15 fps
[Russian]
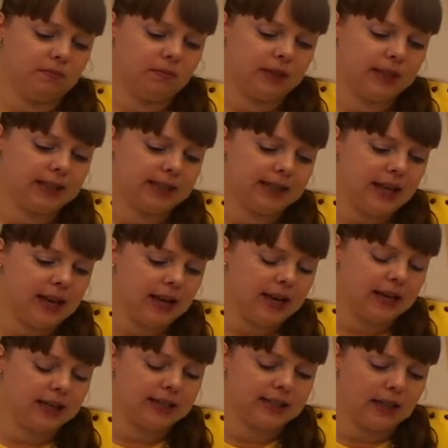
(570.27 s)

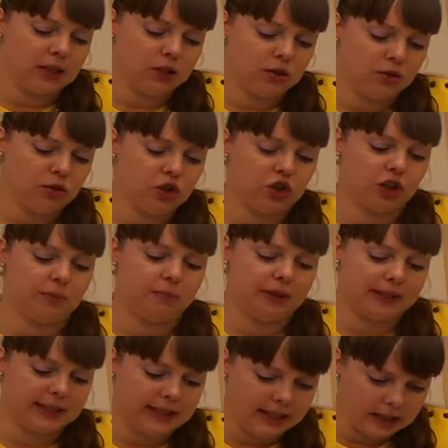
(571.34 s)
Дистальный сосочек
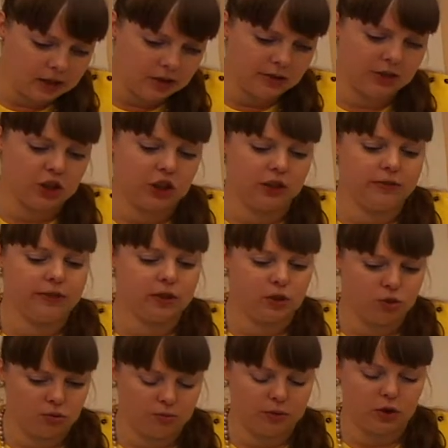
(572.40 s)
последующего
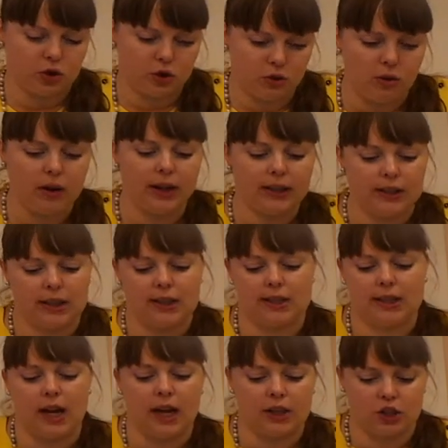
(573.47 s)
зуба. Что это
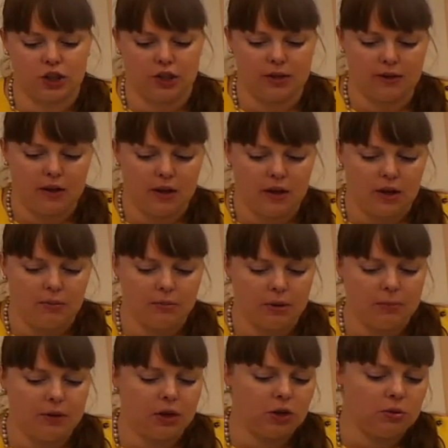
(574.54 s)
значит? Мы
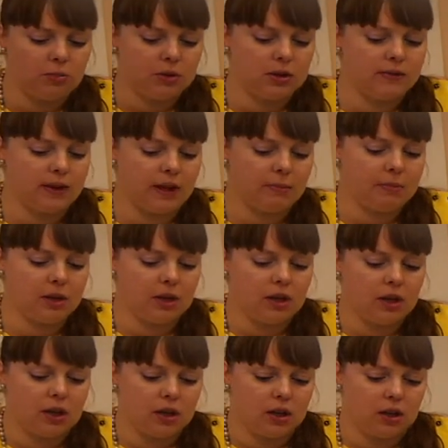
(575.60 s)
берем с вами
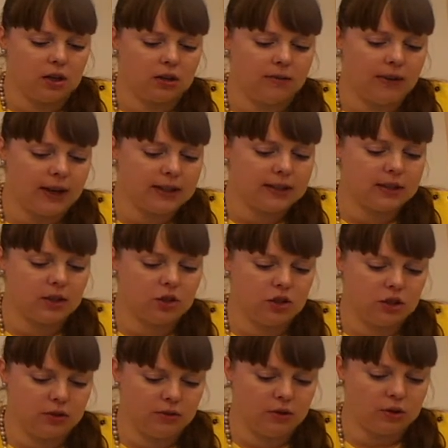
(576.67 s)

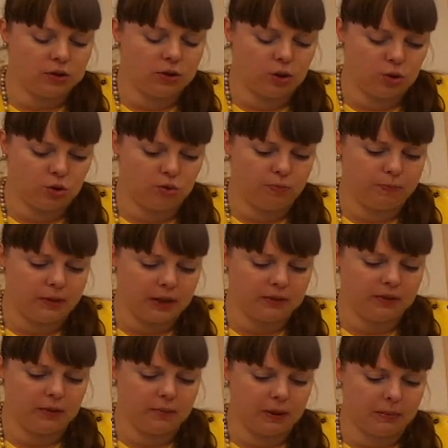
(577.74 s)
24 зуб,
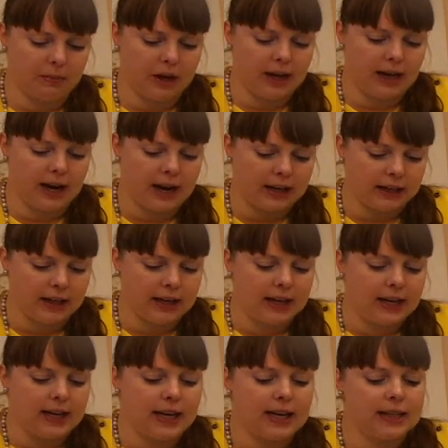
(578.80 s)
первый премоляр
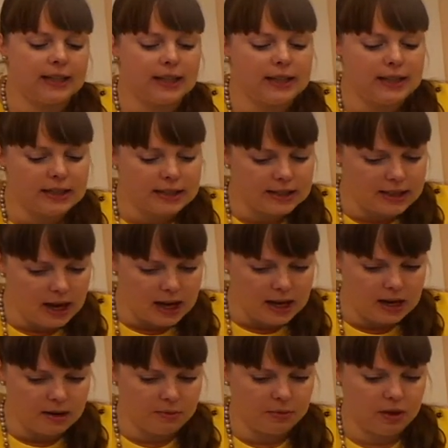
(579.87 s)
и на
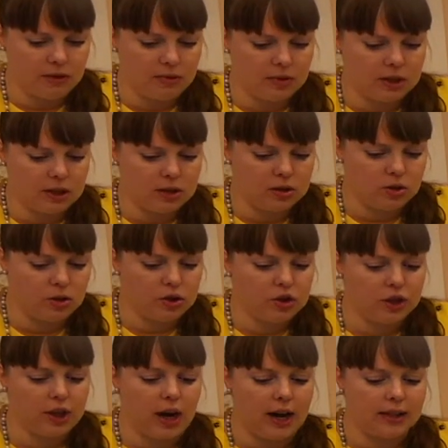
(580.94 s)
дистальном его
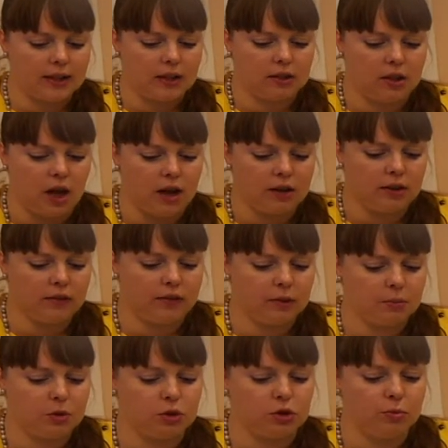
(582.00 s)
сосочке
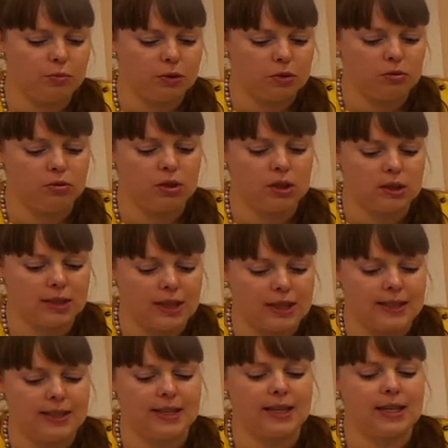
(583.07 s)
откладываем глубину
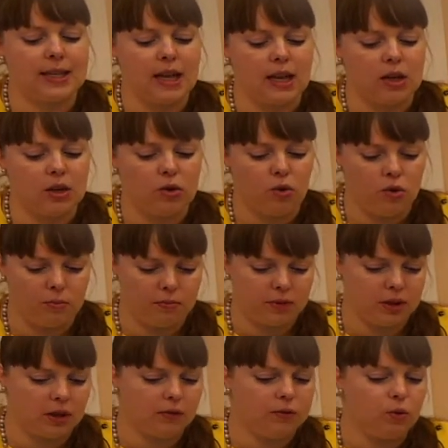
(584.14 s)
рецессии на нем,
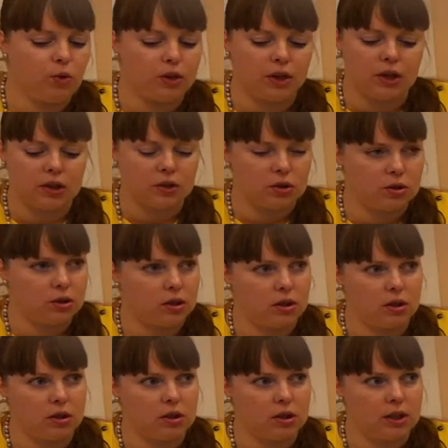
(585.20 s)
его, не,
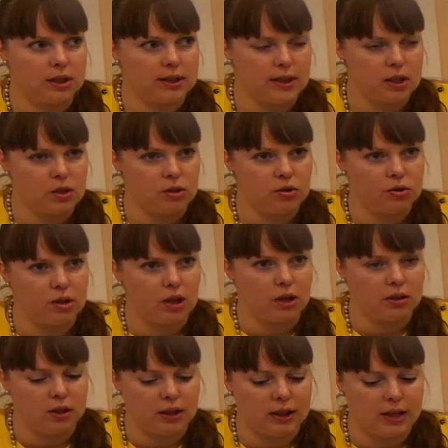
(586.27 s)
не рецессию на
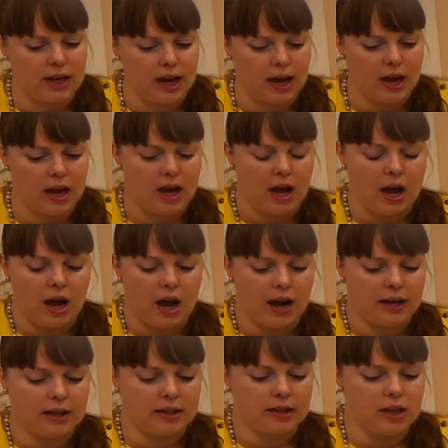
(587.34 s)
клыке, а
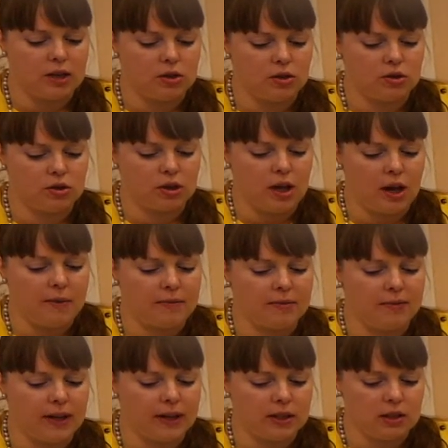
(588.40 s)
рецессию на
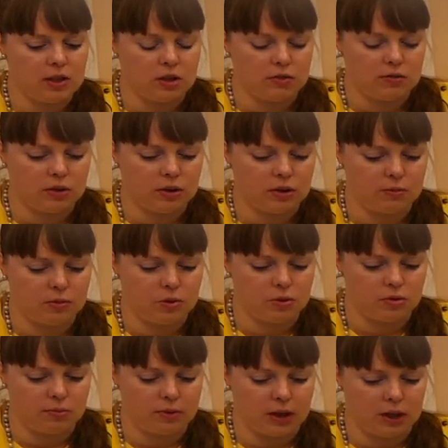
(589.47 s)
24
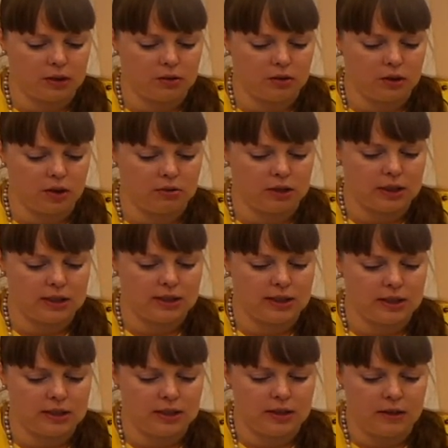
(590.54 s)
зубе, которая у нас
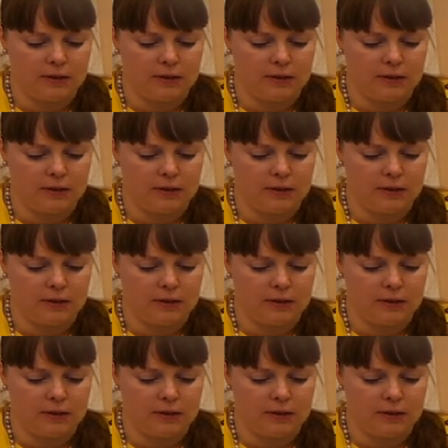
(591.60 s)
есть.